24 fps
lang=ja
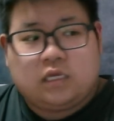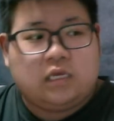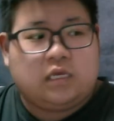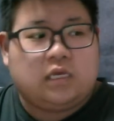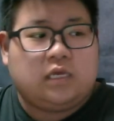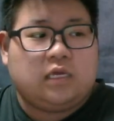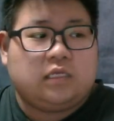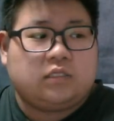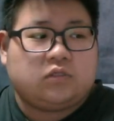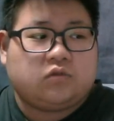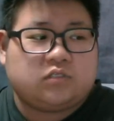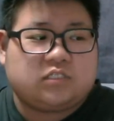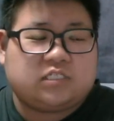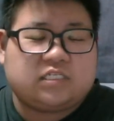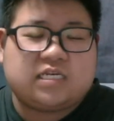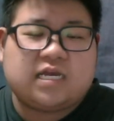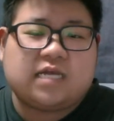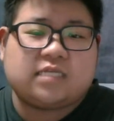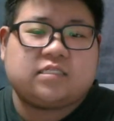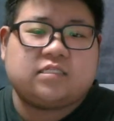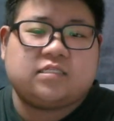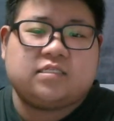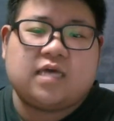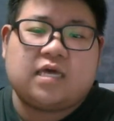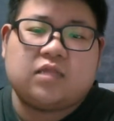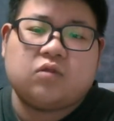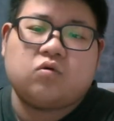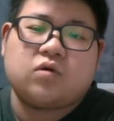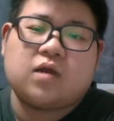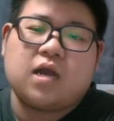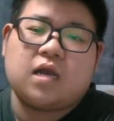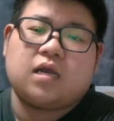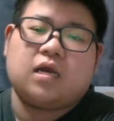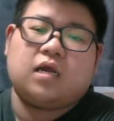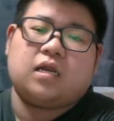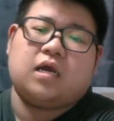えっ、ー、と、4月7
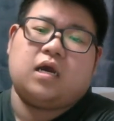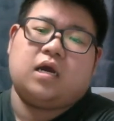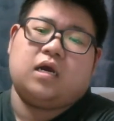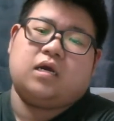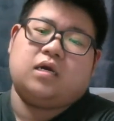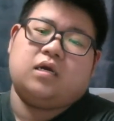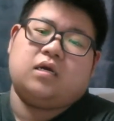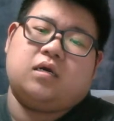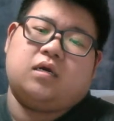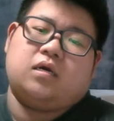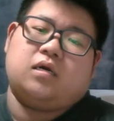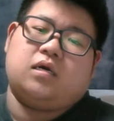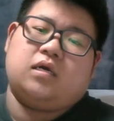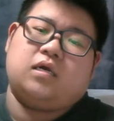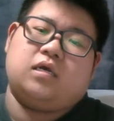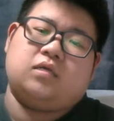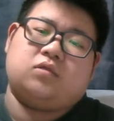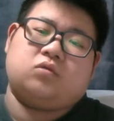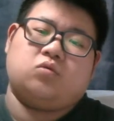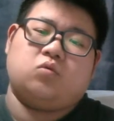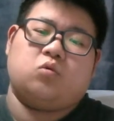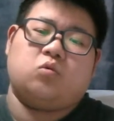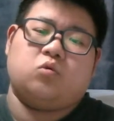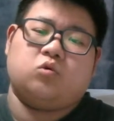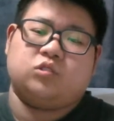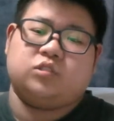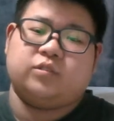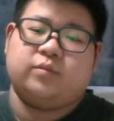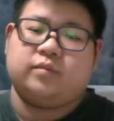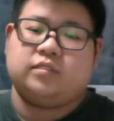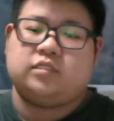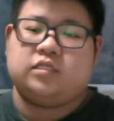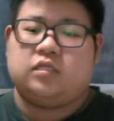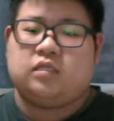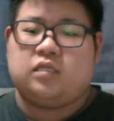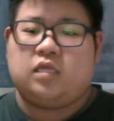日から、えー、投稿して
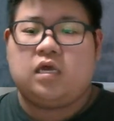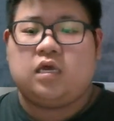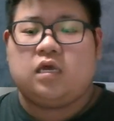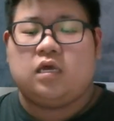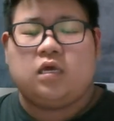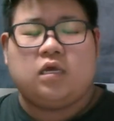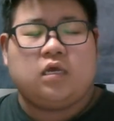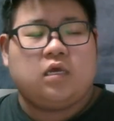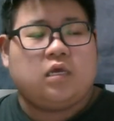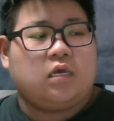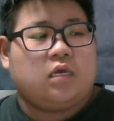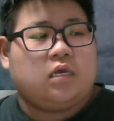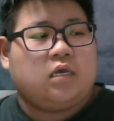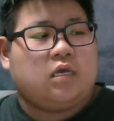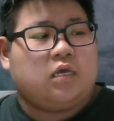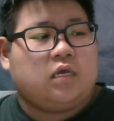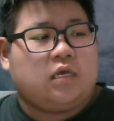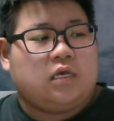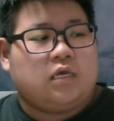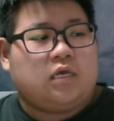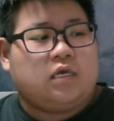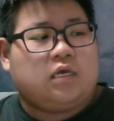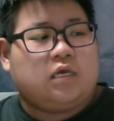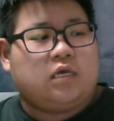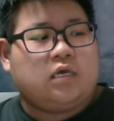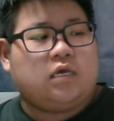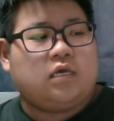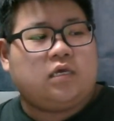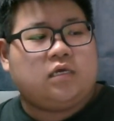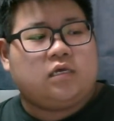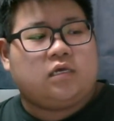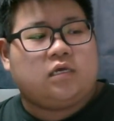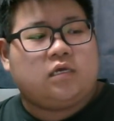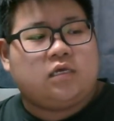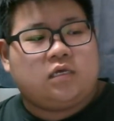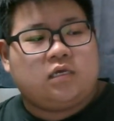ませんね。
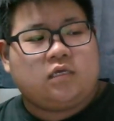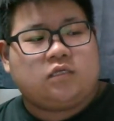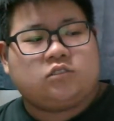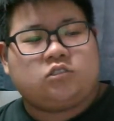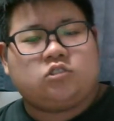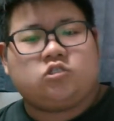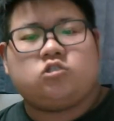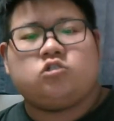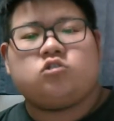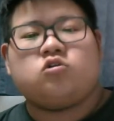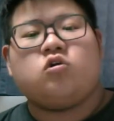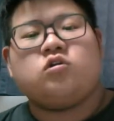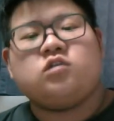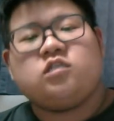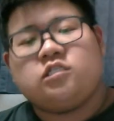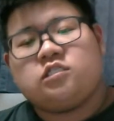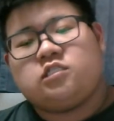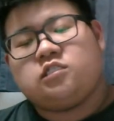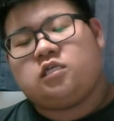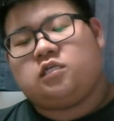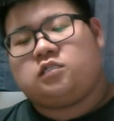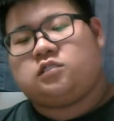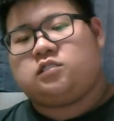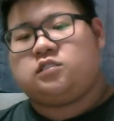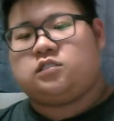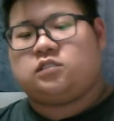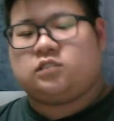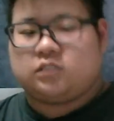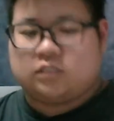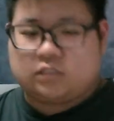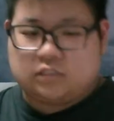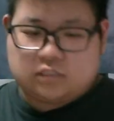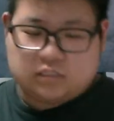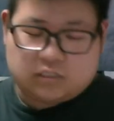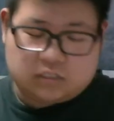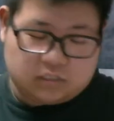えー、15日で
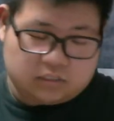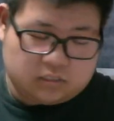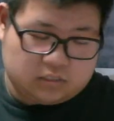す。